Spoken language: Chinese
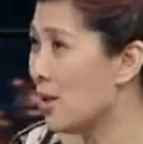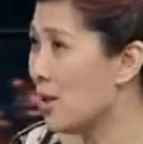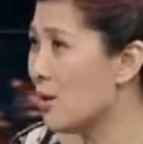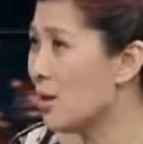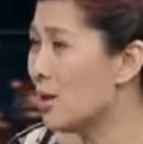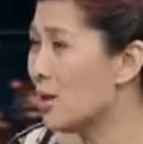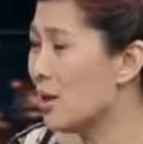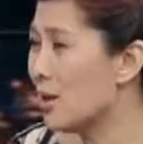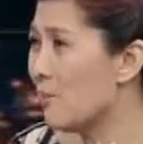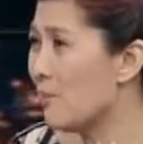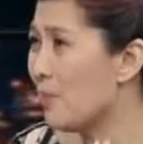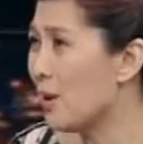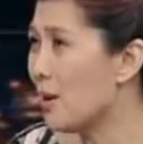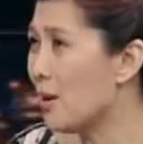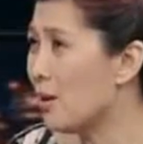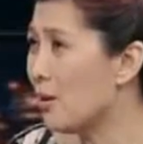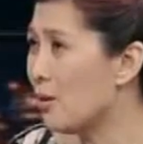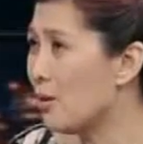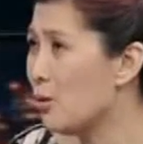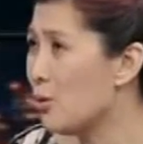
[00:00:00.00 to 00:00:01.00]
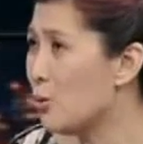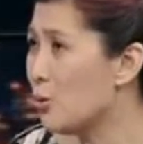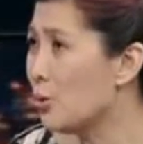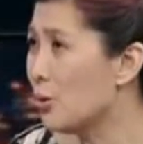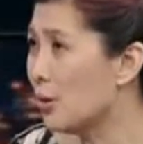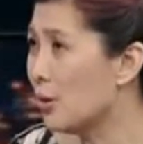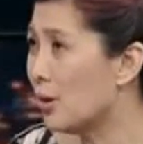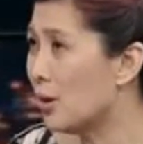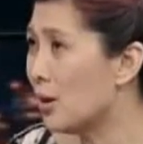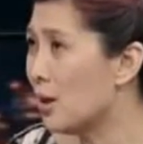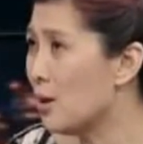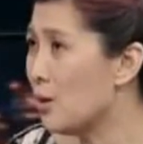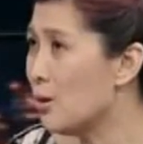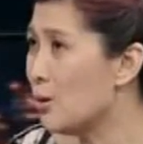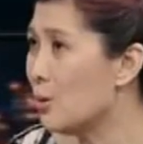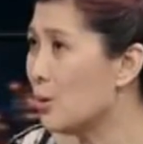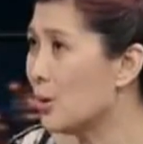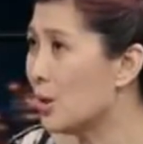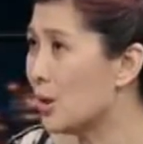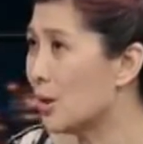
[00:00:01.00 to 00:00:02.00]
就完全是一个被用
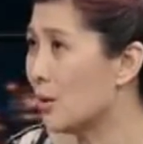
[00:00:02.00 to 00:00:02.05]
利